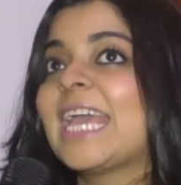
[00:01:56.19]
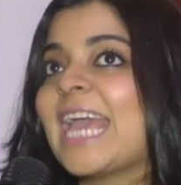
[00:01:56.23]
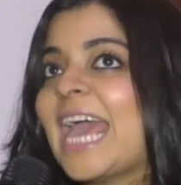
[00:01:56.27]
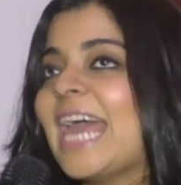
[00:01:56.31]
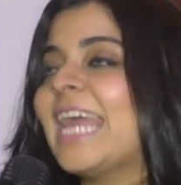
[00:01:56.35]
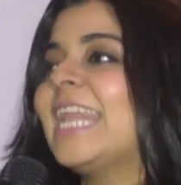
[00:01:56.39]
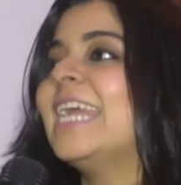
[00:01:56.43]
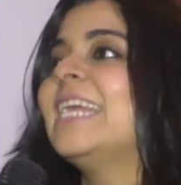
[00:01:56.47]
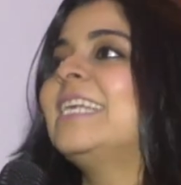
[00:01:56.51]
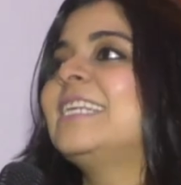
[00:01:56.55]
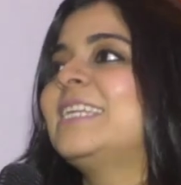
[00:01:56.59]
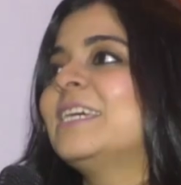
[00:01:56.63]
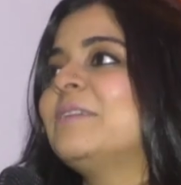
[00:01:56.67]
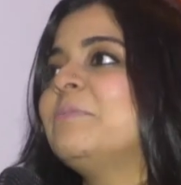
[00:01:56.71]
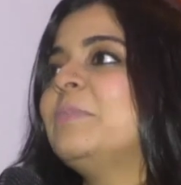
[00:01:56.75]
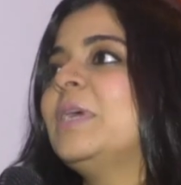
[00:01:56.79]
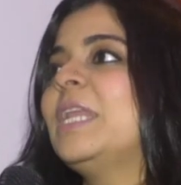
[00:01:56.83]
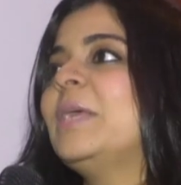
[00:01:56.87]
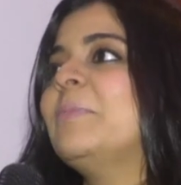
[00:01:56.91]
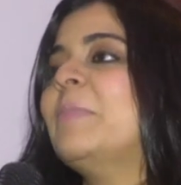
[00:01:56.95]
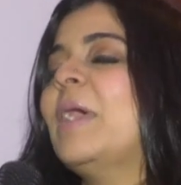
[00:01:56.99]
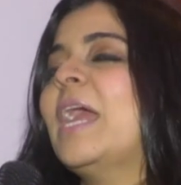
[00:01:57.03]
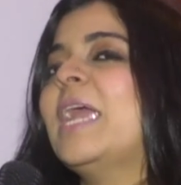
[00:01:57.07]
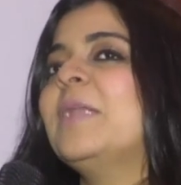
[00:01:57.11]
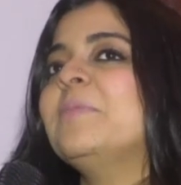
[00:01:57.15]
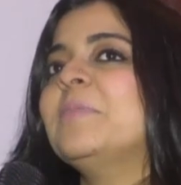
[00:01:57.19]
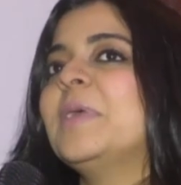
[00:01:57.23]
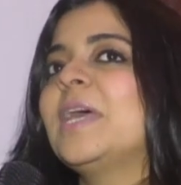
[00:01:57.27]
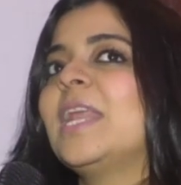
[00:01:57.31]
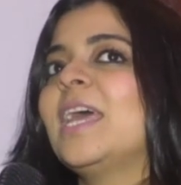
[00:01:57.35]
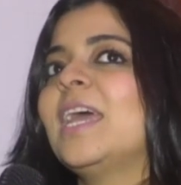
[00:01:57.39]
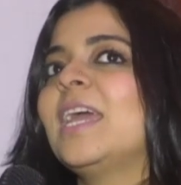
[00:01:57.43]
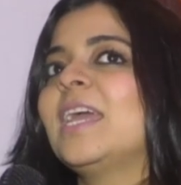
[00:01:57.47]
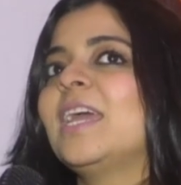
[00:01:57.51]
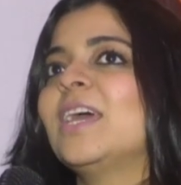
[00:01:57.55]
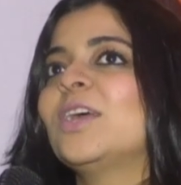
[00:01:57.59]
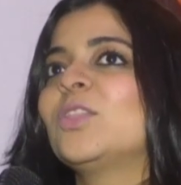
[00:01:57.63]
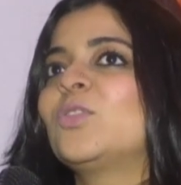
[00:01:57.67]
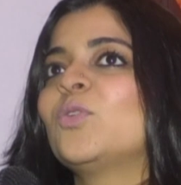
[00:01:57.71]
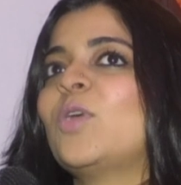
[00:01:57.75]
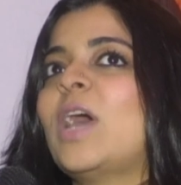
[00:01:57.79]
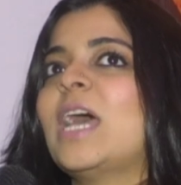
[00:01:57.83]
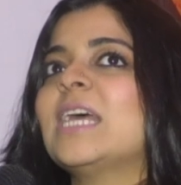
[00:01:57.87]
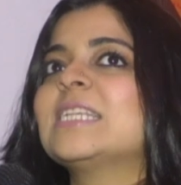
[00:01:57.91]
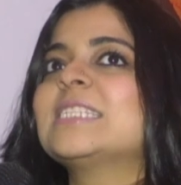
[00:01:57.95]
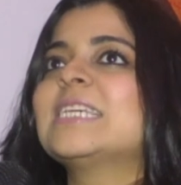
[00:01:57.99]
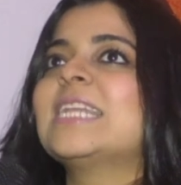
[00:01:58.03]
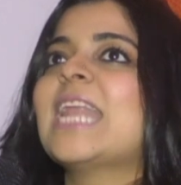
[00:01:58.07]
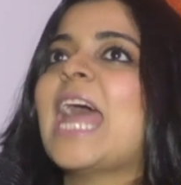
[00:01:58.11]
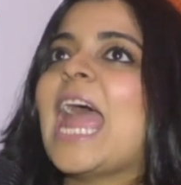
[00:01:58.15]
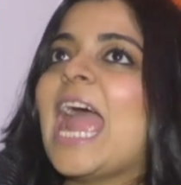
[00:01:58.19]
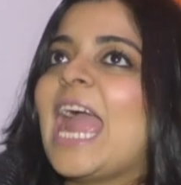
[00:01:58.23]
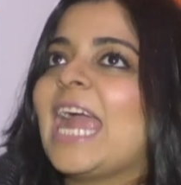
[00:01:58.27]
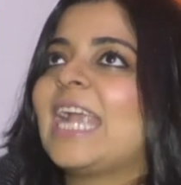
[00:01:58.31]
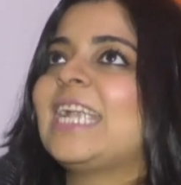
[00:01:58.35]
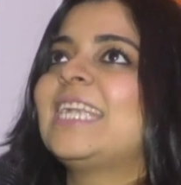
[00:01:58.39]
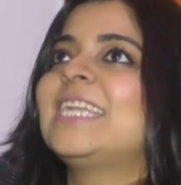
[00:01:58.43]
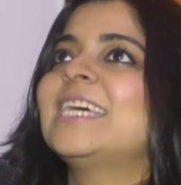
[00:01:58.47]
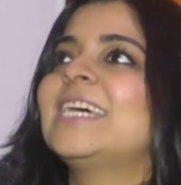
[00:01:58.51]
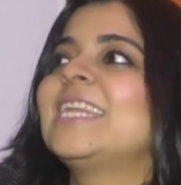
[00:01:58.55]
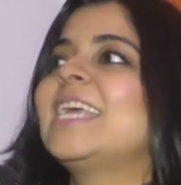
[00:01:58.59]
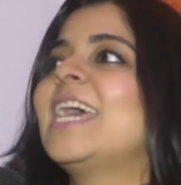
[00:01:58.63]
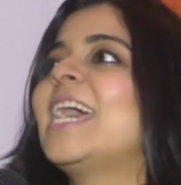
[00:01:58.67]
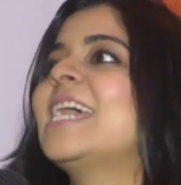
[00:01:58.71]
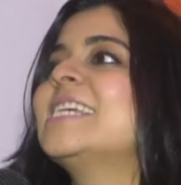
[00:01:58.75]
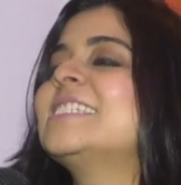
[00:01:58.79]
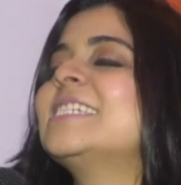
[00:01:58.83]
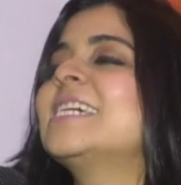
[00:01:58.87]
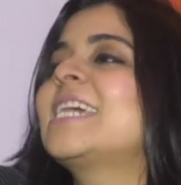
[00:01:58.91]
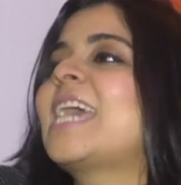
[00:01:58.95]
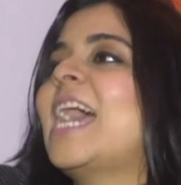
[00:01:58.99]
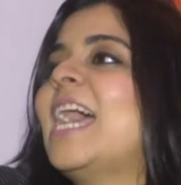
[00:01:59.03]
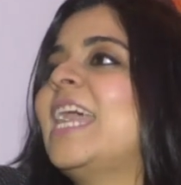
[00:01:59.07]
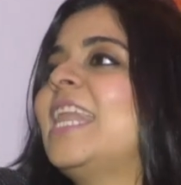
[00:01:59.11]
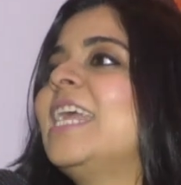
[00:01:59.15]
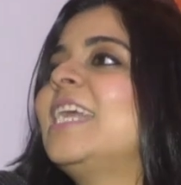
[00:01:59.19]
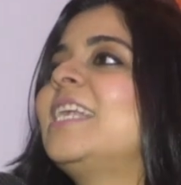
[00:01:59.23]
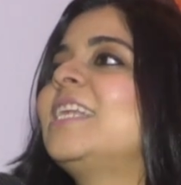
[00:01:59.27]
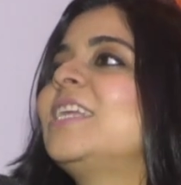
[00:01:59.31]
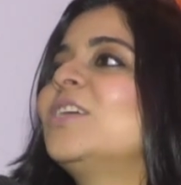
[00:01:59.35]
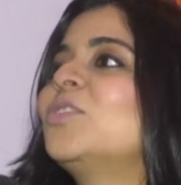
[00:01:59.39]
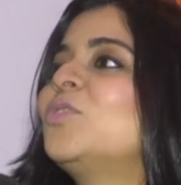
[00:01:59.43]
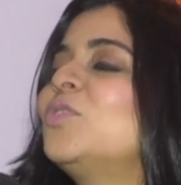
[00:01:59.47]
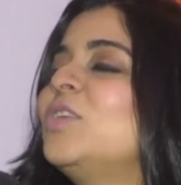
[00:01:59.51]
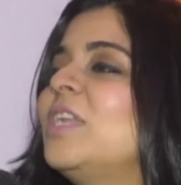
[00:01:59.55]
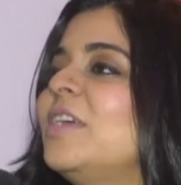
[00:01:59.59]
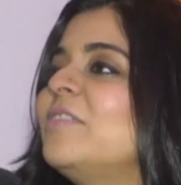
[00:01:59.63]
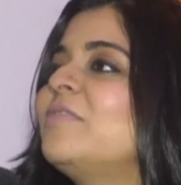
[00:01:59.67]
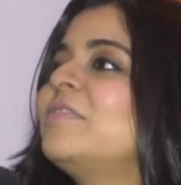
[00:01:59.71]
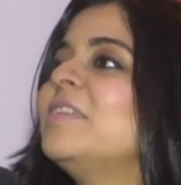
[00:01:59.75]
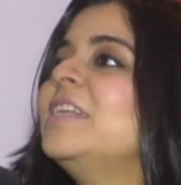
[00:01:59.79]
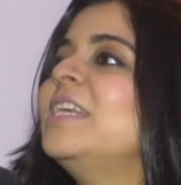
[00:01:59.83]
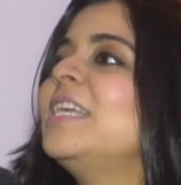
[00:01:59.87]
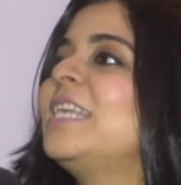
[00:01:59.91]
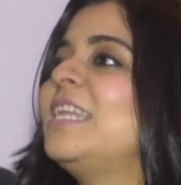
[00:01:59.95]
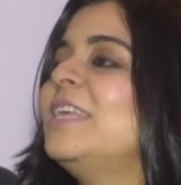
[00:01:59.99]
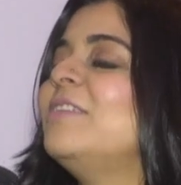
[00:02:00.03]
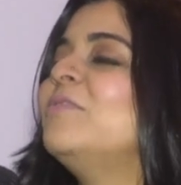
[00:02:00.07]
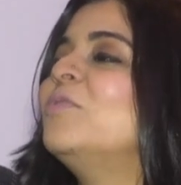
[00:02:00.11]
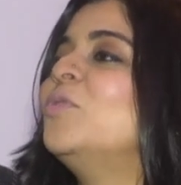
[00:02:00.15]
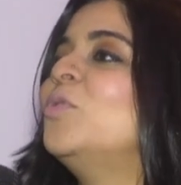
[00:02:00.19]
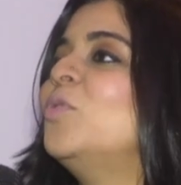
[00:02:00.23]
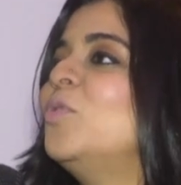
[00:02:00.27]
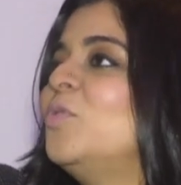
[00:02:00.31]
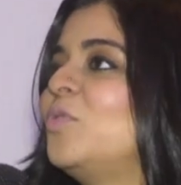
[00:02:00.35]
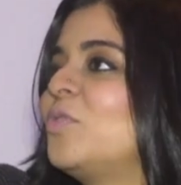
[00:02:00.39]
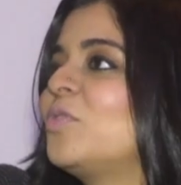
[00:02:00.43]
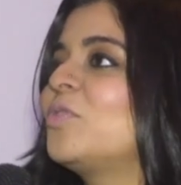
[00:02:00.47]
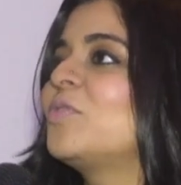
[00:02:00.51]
कैरेक्टर मेरे माइंड में रह गया तो एज एन एक्टर या एज अ कैरेक्टर तो डेफिनेटली वो